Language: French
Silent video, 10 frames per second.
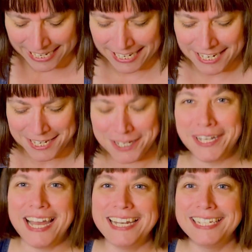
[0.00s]
Et
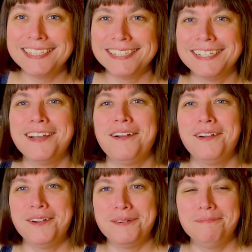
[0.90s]
Coraline,
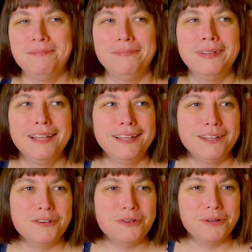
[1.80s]
euh,
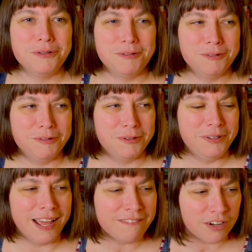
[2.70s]
euh, une,
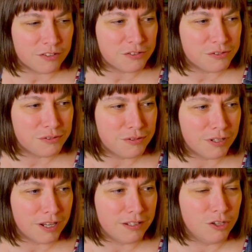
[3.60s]
aventure
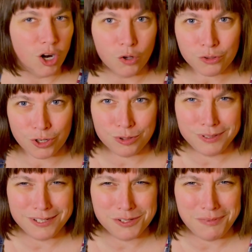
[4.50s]
de l'autre
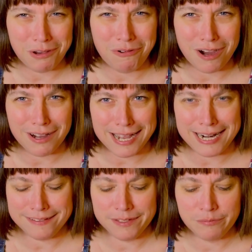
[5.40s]
côté du miroir à
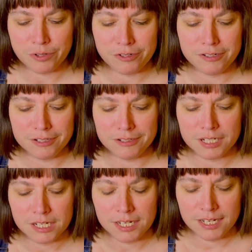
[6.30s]
la Tim Burton.
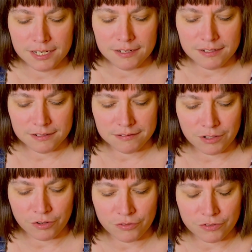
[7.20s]

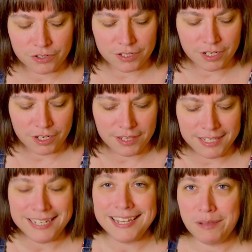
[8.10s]
Donc, euh,
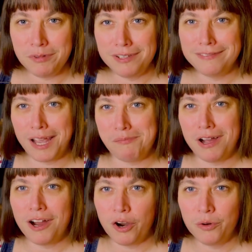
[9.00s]
Neil Gaiman, vraiment
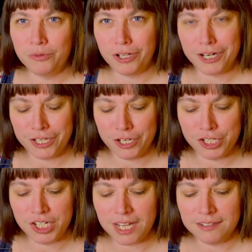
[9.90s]
un auteur que
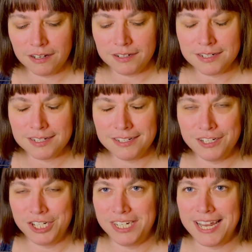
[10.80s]
j'adore. Euh,
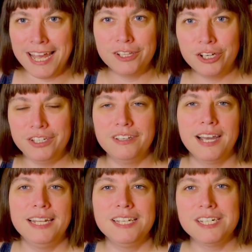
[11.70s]
j'ai adoré
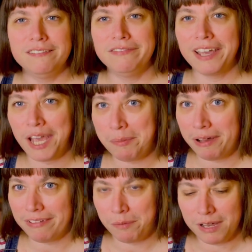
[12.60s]
Caroline, j'ai
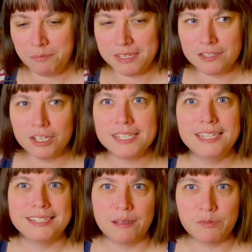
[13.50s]
vraiment, vraiment aimé ça.
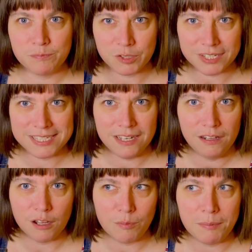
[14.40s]
ça m'a sorti
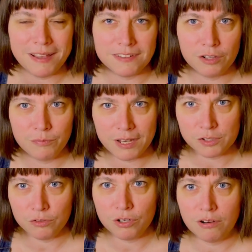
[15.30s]
énormément de ma
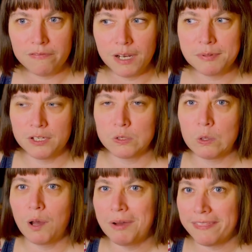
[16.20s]
zone, de, confort parce que c'est un
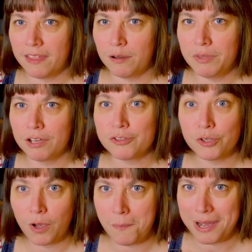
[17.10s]
roman d'ambiance, c'est un
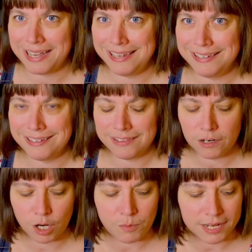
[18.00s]
roman inquiétant,
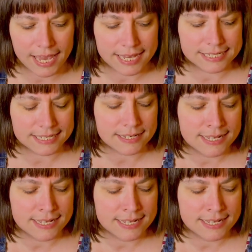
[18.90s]
un roman grinçant.